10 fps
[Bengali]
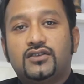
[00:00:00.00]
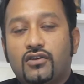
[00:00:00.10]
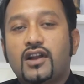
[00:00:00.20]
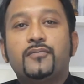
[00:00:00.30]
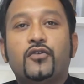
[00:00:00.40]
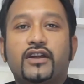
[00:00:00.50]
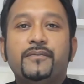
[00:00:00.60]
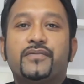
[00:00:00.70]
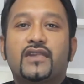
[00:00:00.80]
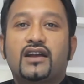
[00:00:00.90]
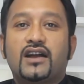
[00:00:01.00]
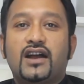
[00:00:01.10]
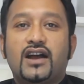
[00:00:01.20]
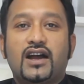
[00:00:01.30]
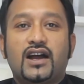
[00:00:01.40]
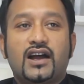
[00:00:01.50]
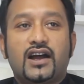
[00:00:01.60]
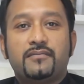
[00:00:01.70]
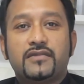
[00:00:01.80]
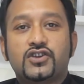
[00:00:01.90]
করার পরে
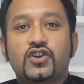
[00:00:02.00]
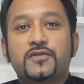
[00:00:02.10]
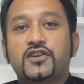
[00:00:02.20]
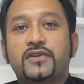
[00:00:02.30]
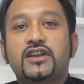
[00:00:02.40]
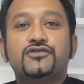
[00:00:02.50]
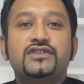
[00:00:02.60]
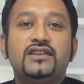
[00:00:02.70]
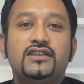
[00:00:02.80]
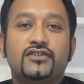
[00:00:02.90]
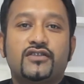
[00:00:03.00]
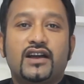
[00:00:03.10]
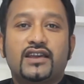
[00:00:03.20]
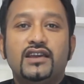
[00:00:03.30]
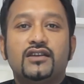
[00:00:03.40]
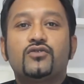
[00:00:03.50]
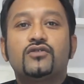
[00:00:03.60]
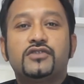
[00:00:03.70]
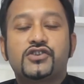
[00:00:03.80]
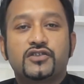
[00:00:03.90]
আমরা সবসময় একটু চিন্তিত থাকি কোন
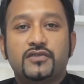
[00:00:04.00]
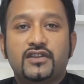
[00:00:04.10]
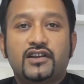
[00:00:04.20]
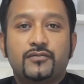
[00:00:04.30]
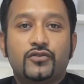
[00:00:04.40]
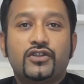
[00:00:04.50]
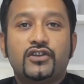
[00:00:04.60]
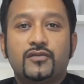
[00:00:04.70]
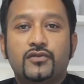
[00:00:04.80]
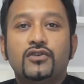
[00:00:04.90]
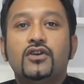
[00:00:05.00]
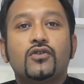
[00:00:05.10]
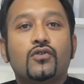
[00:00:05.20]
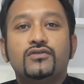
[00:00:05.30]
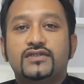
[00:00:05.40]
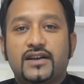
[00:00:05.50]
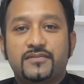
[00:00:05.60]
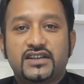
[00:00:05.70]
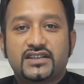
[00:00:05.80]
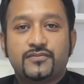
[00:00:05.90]
বিশ্ববিদ্যালয়ে ভর্তি হব কোন
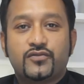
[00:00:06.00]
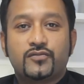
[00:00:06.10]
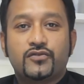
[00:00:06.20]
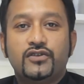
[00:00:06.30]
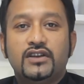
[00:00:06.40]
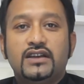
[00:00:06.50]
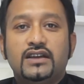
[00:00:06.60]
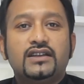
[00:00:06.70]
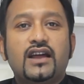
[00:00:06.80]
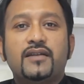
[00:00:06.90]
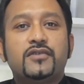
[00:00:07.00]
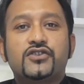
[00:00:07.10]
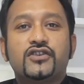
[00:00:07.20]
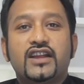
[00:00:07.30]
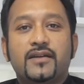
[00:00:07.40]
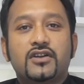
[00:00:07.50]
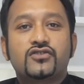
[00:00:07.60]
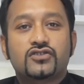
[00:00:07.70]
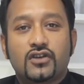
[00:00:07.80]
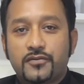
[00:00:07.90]
সাবজেক্টে পড়ব নানা বিষয় নিয়ে আমরা
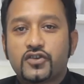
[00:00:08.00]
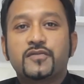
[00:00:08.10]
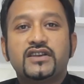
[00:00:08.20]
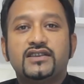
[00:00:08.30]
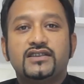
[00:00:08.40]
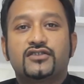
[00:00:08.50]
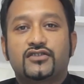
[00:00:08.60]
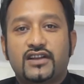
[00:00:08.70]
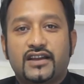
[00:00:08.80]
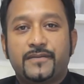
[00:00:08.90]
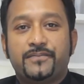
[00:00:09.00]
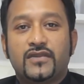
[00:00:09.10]
সবসময় চিন্তিত থাকি